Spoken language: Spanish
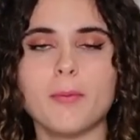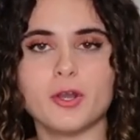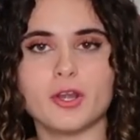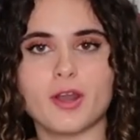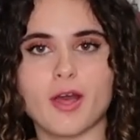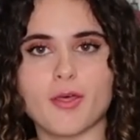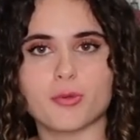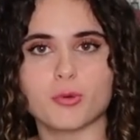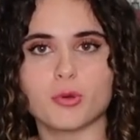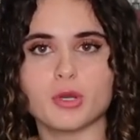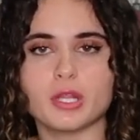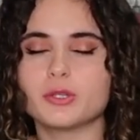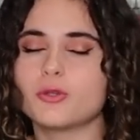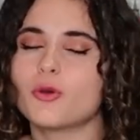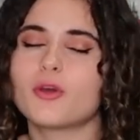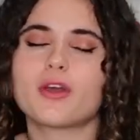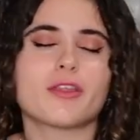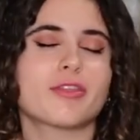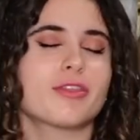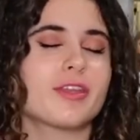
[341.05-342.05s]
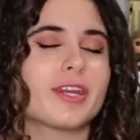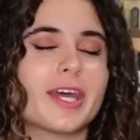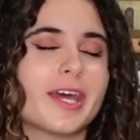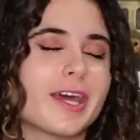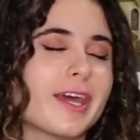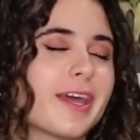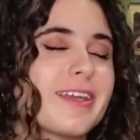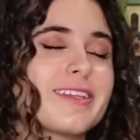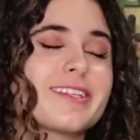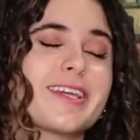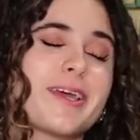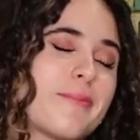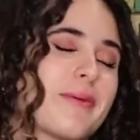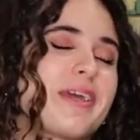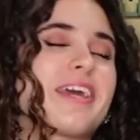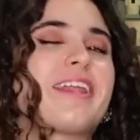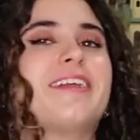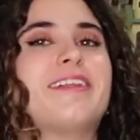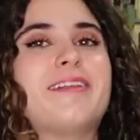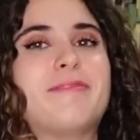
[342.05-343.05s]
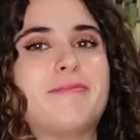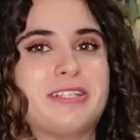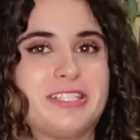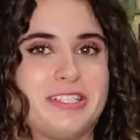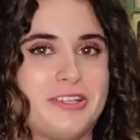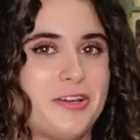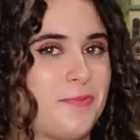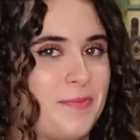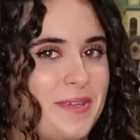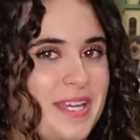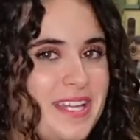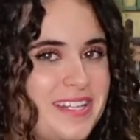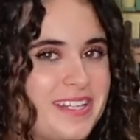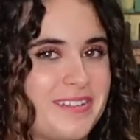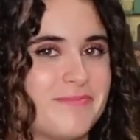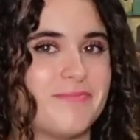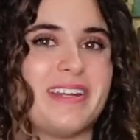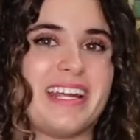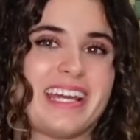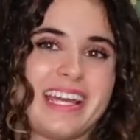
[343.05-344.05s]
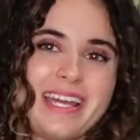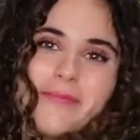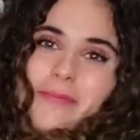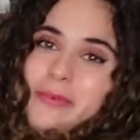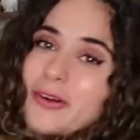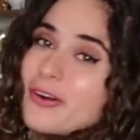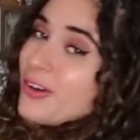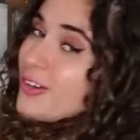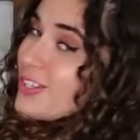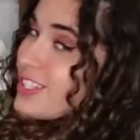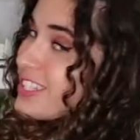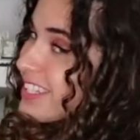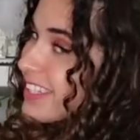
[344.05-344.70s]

pero en azul. Y tengo que decir que es que, me quedan demasiado bien. Mira qué monos.